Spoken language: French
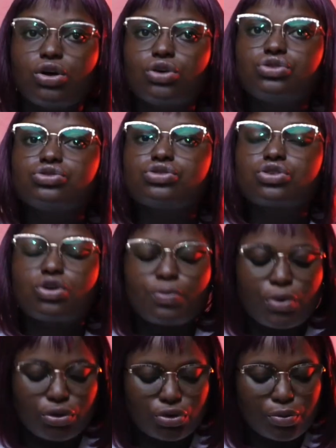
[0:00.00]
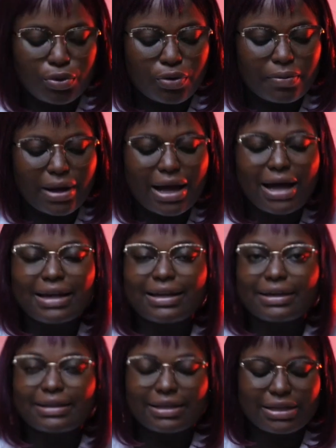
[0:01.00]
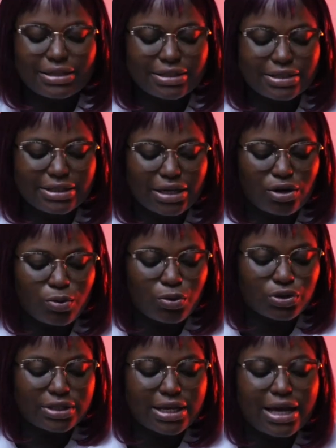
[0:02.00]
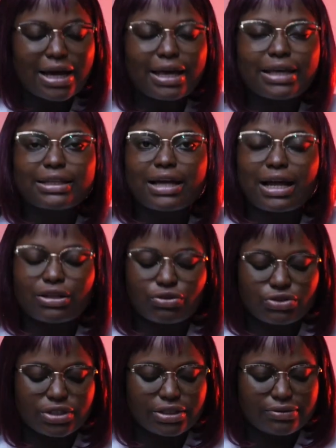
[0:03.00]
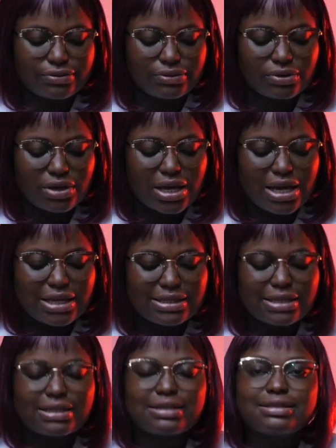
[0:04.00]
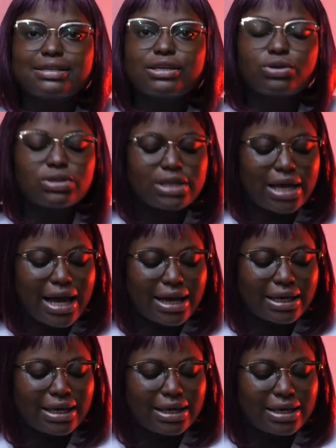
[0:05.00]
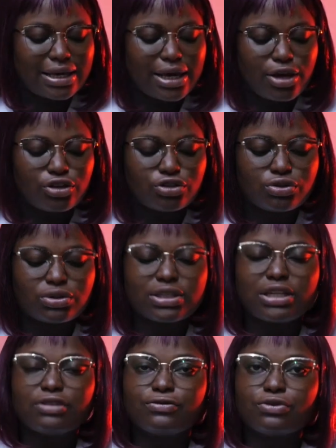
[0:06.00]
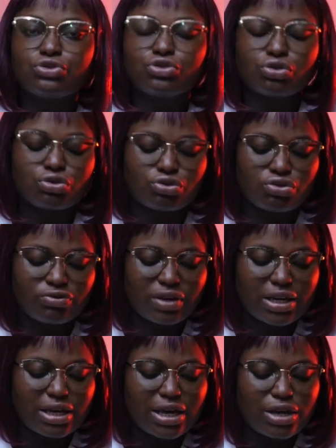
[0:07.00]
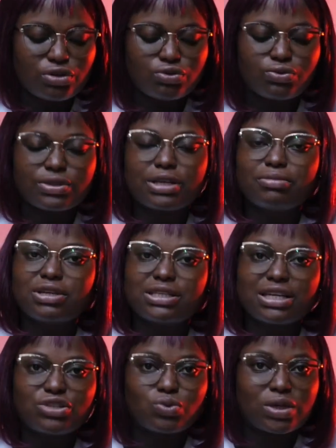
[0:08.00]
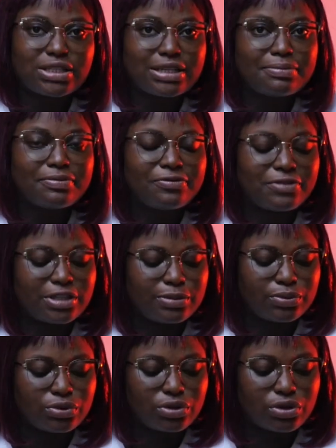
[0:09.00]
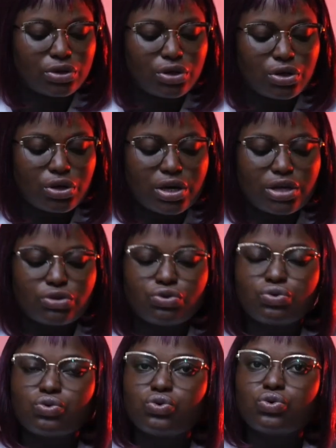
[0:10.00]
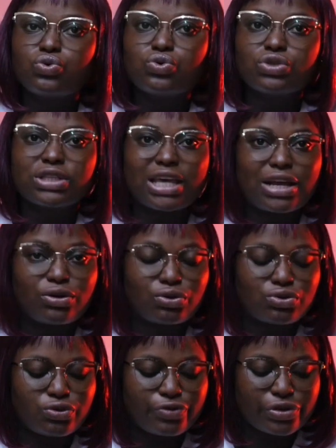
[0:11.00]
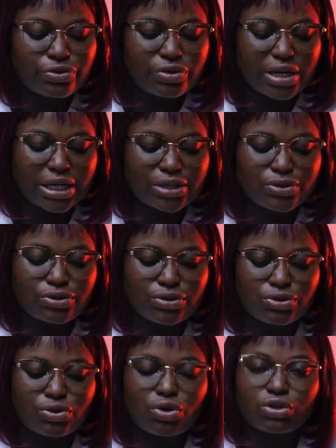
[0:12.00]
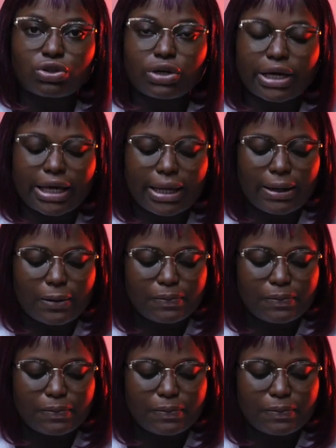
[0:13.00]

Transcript: Son comportement m'a alerté, j'ai commencé à être attentif. C'est ainsi que j'ai hacké son téléphone, je recevais tous ses messages WhatsApp, Facebook, tout ce qu'elle recevait sur les réseaux sociaux en temps réel.